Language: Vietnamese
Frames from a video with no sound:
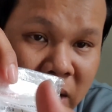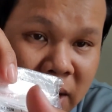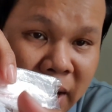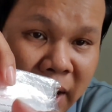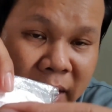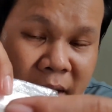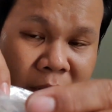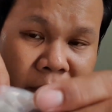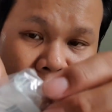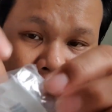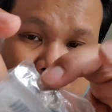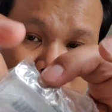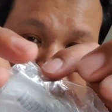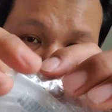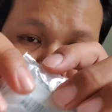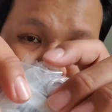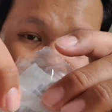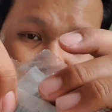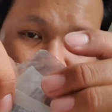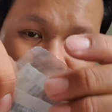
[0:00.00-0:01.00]
đình gãy
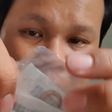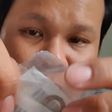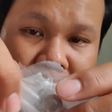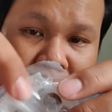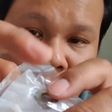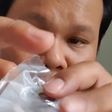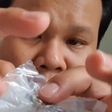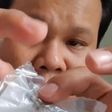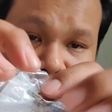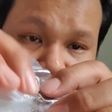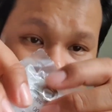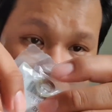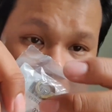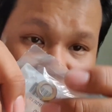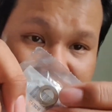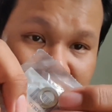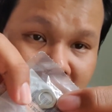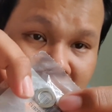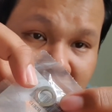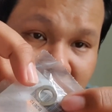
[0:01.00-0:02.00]
hay gọi là
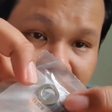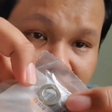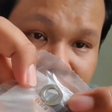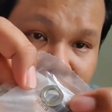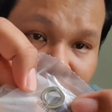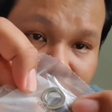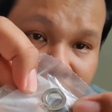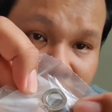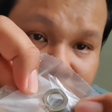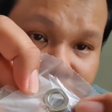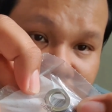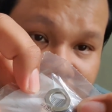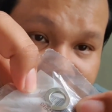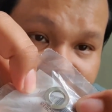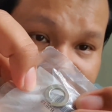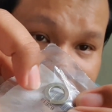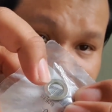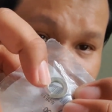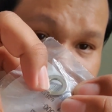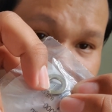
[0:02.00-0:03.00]
hay còn gọi là một cái lông đình
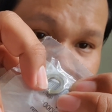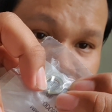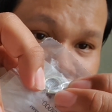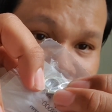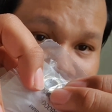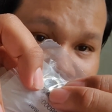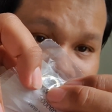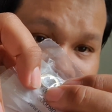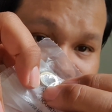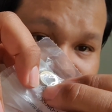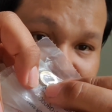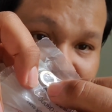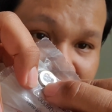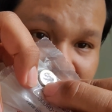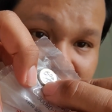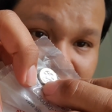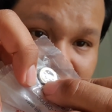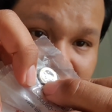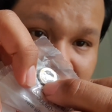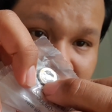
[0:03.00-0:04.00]
trẻ nó bị gãy chỗ này nè
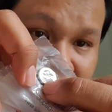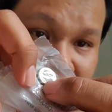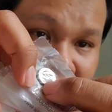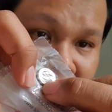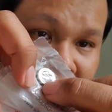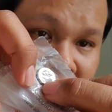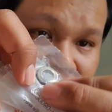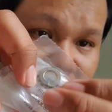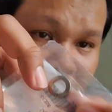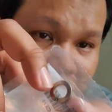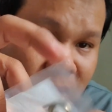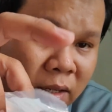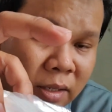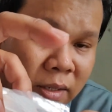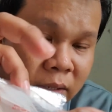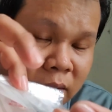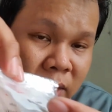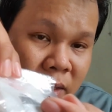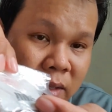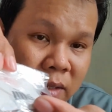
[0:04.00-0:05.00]
đó
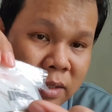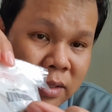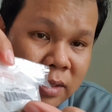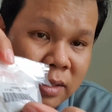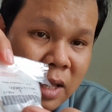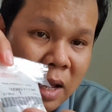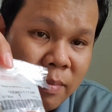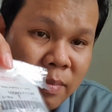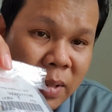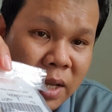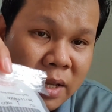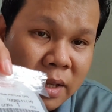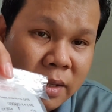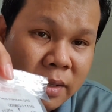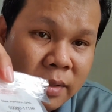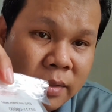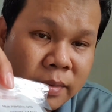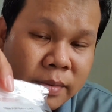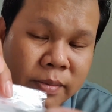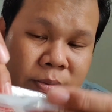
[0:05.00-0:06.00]
8 ly
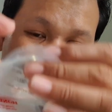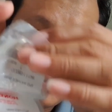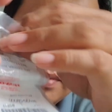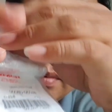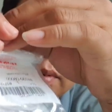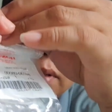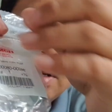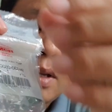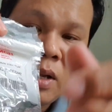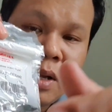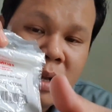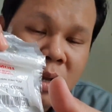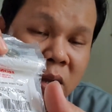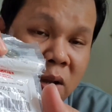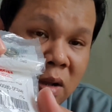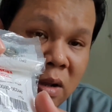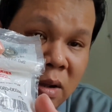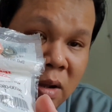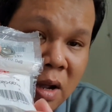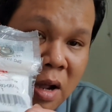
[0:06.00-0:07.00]

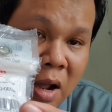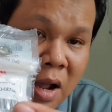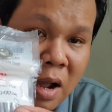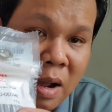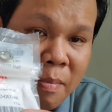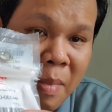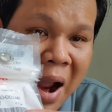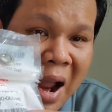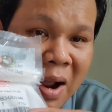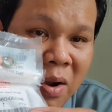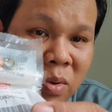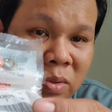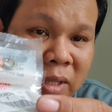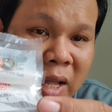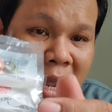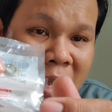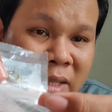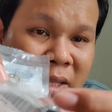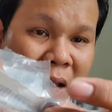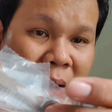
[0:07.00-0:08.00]
à, 3 con
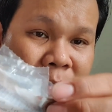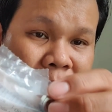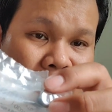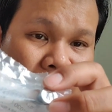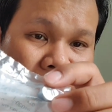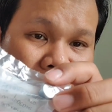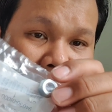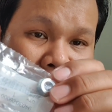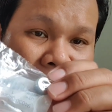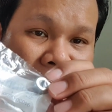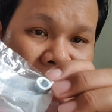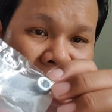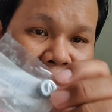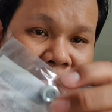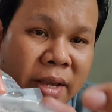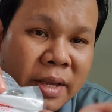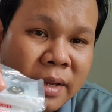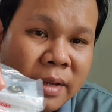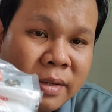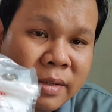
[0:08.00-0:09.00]
tán 8 8 đi
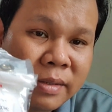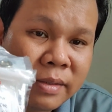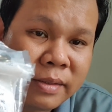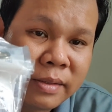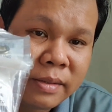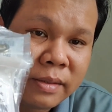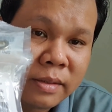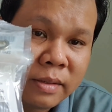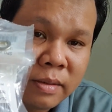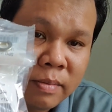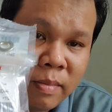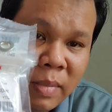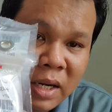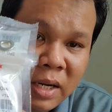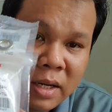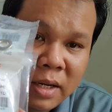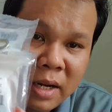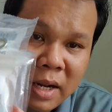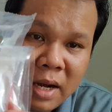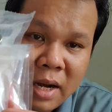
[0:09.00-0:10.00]
dày mắt
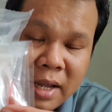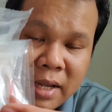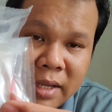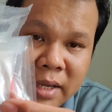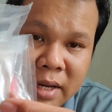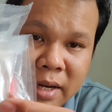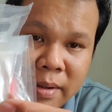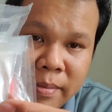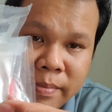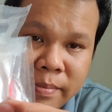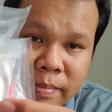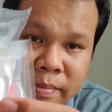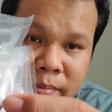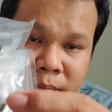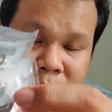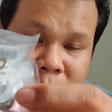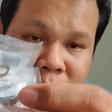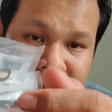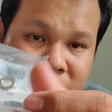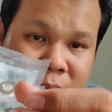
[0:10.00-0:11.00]
trên Thái Lan nha anh em
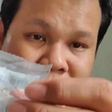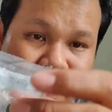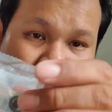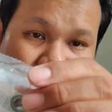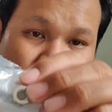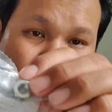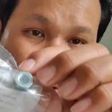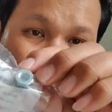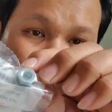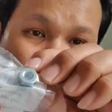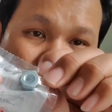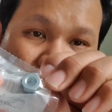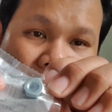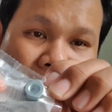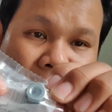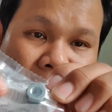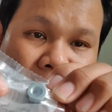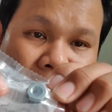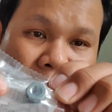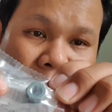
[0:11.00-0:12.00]
8 đi
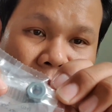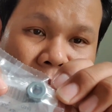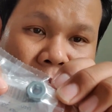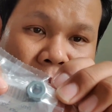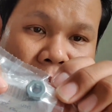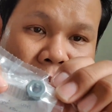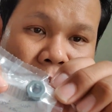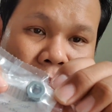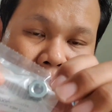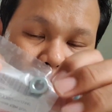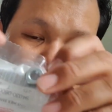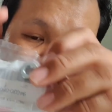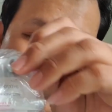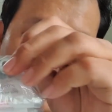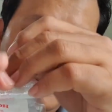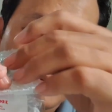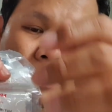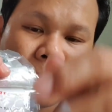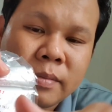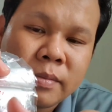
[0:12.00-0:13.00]
dày đây
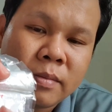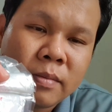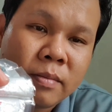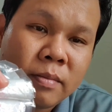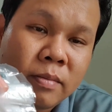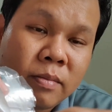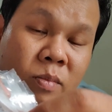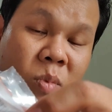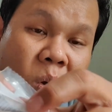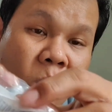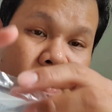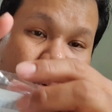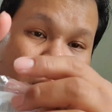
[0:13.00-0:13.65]
1